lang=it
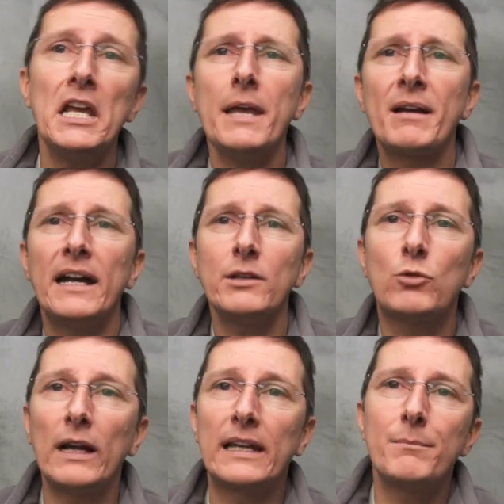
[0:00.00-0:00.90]
e magari
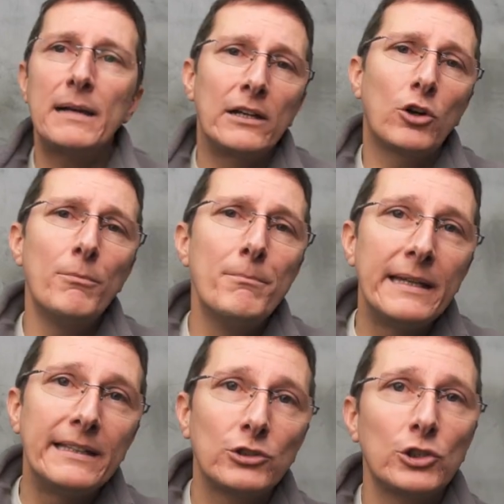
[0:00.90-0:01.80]
qualche bel
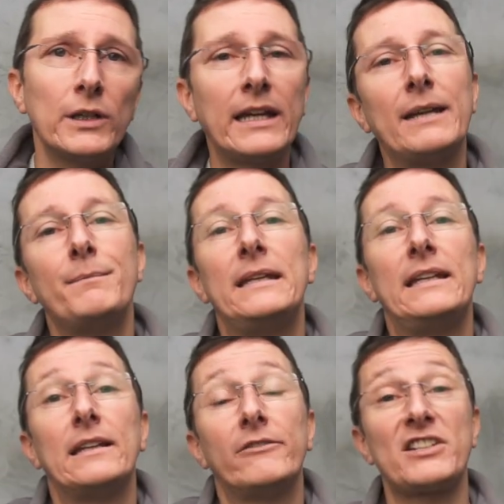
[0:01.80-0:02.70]
commento che
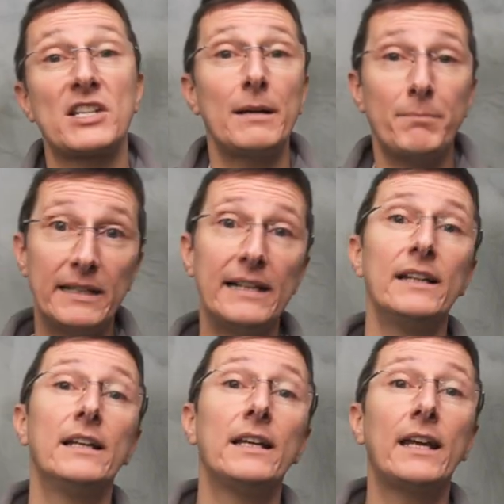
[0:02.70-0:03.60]
mi faccia
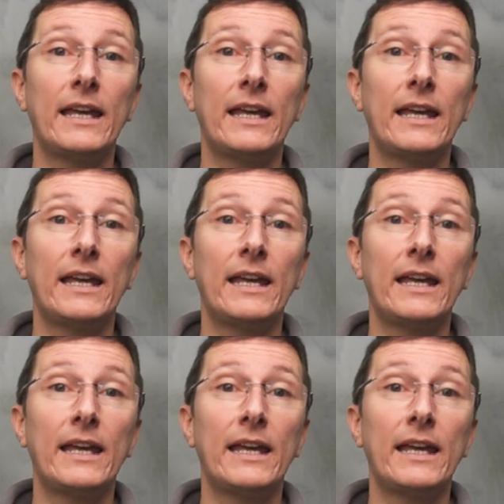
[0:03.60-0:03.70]
capire